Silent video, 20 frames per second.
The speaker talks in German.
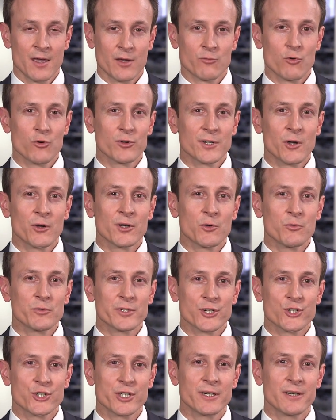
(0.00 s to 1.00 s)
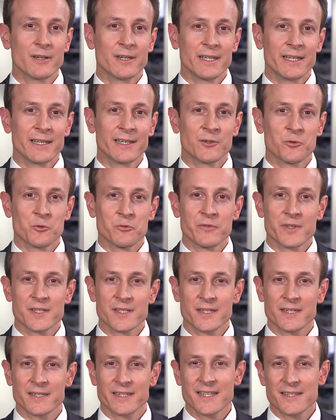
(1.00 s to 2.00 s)
Wo genau die Unterschiede liegen und wie
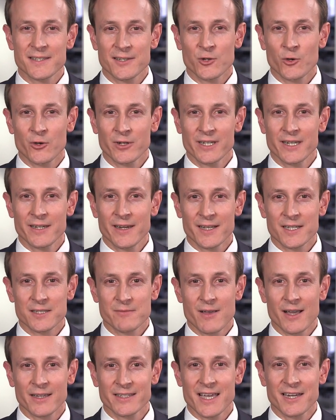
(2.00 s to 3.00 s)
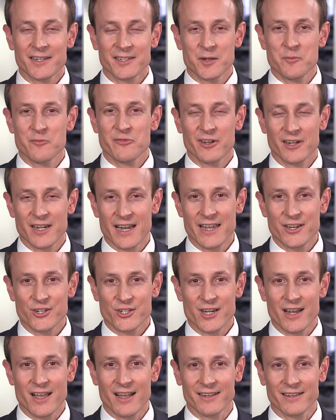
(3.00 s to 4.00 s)
sich diese neuen Indexvarianten im Vergleich
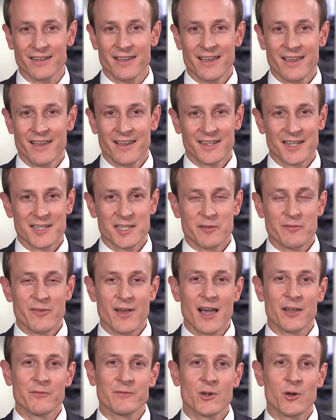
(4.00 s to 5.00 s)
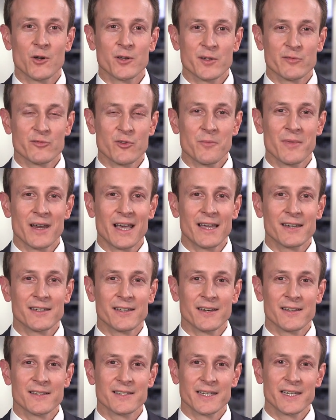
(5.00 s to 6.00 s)
schlagen, das erfahren wir heute vom
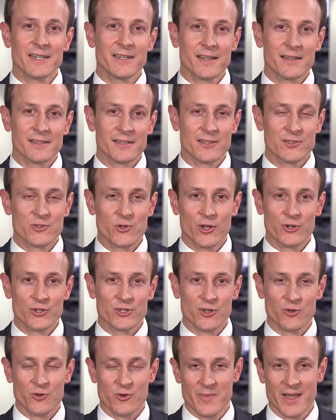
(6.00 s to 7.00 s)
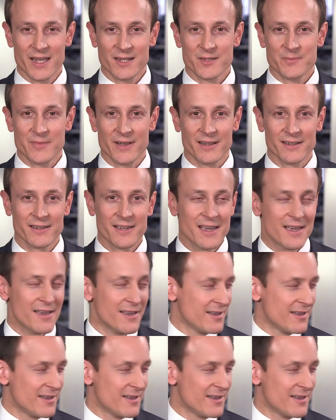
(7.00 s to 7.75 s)
Leiter des Index Research der Commerzbank.